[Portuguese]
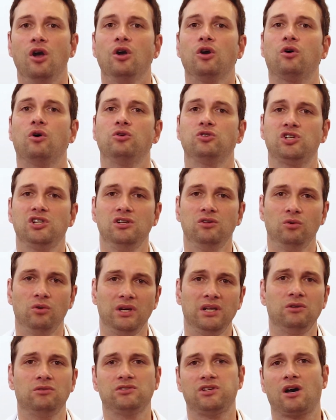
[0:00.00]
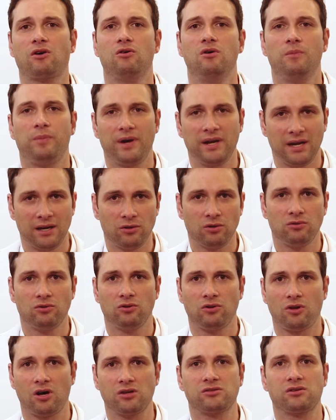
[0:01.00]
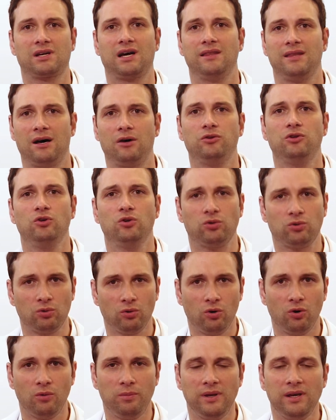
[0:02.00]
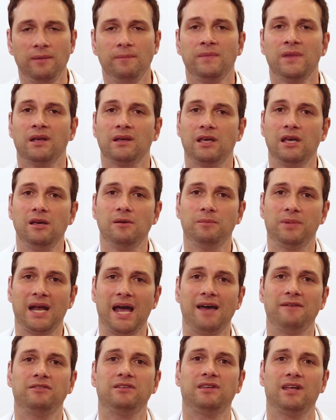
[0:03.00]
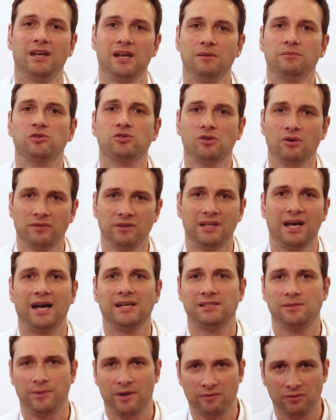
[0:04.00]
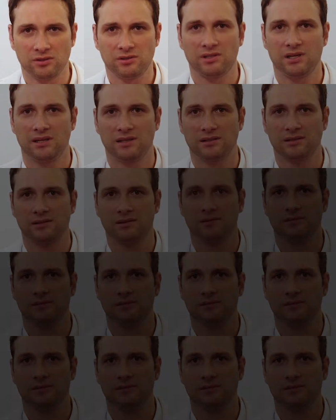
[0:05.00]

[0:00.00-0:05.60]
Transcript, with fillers: Continue nos acompanhando no nosso canal do YouTube, que em breve teremos novidades para vocês.